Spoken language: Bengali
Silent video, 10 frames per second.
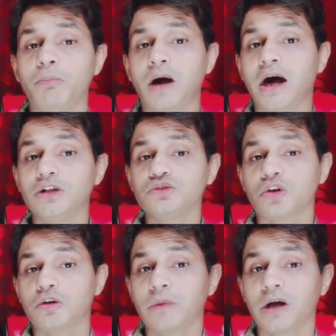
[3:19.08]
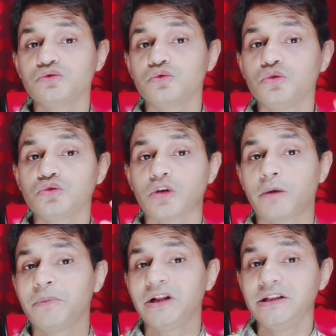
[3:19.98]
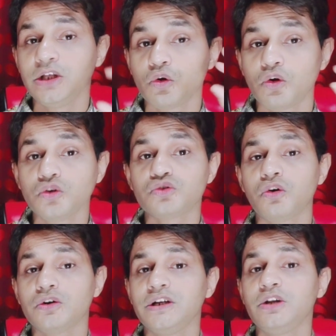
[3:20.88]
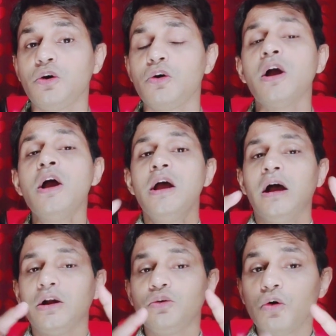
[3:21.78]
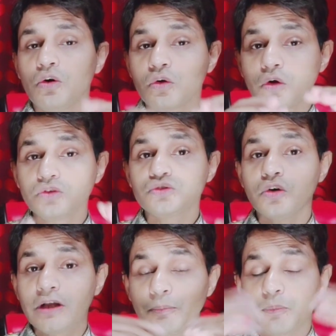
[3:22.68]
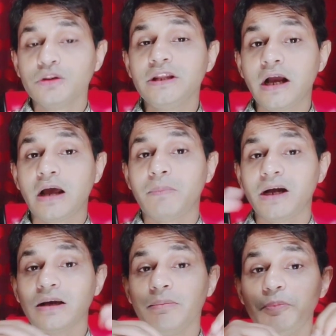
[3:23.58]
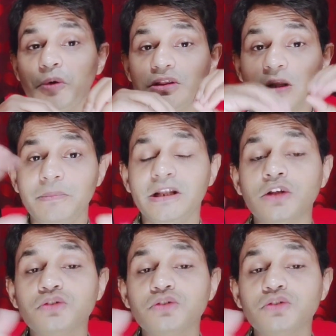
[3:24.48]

মান সম্মান সুখ সমৃদ্ধি রোগ শোক নিরোগ রোগ শোকের প্রতিকার বাধা বিপত্তি বিনা